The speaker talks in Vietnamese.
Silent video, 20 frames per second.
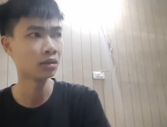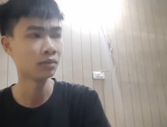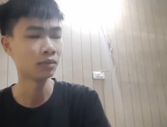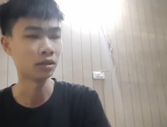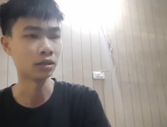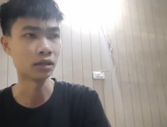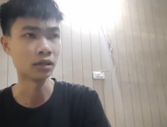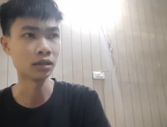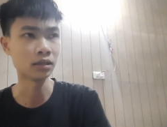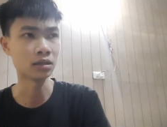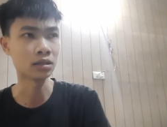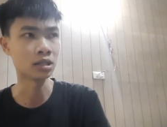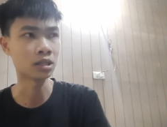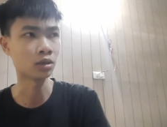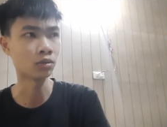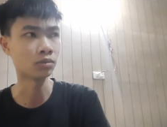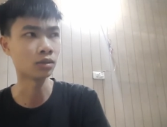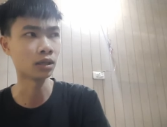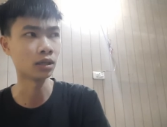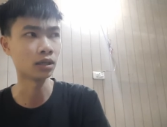mình thấy là
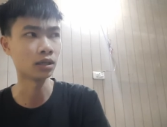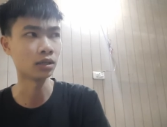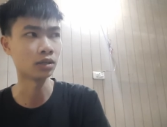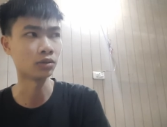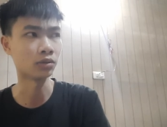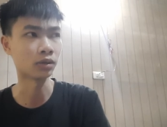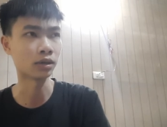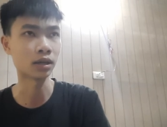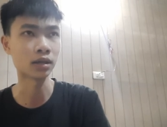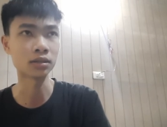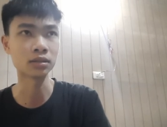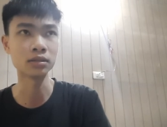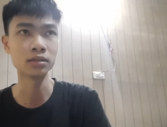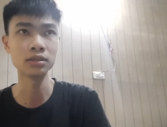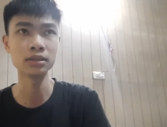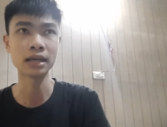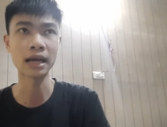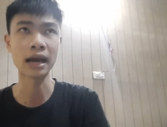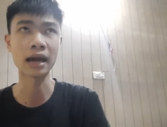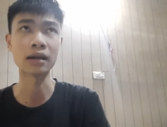siêu thị rồi các thứ
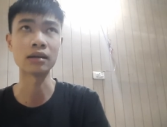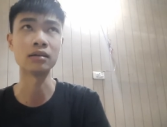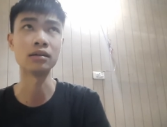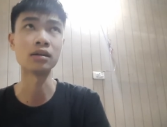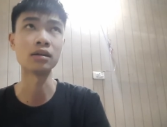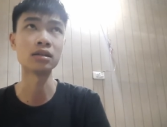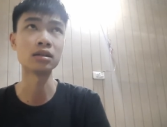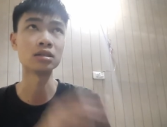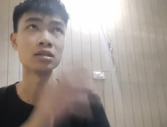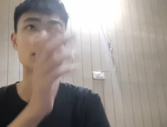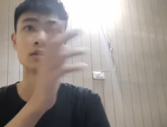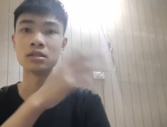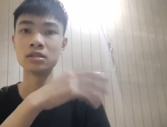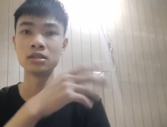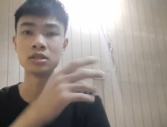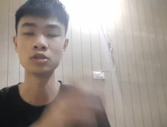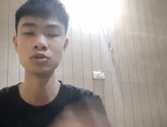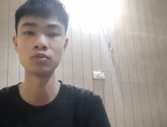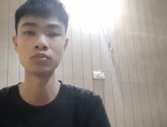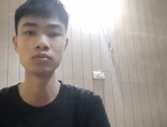nhà cửa nó
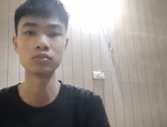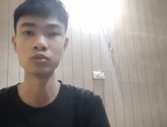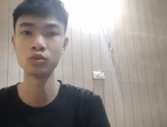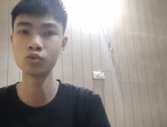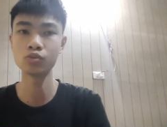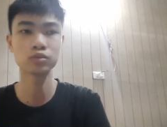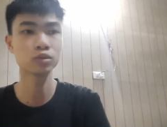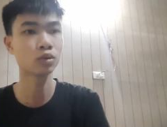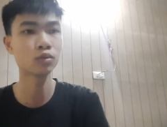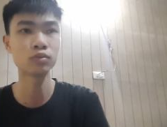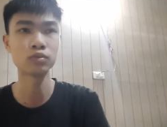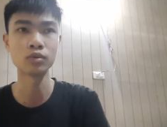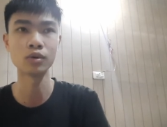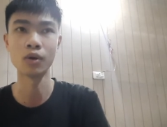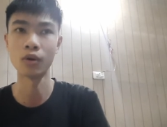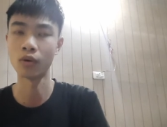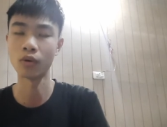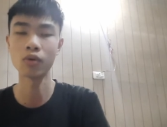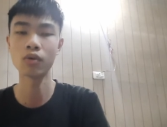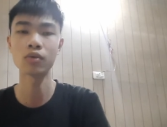rơi rụng lung tung,
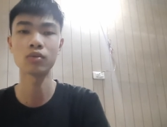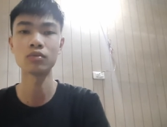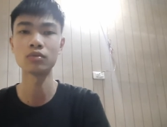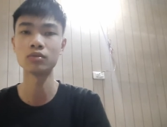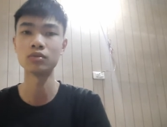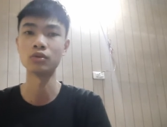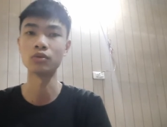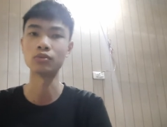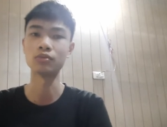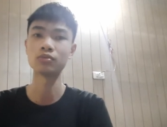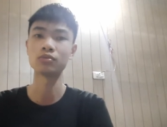đổ đúng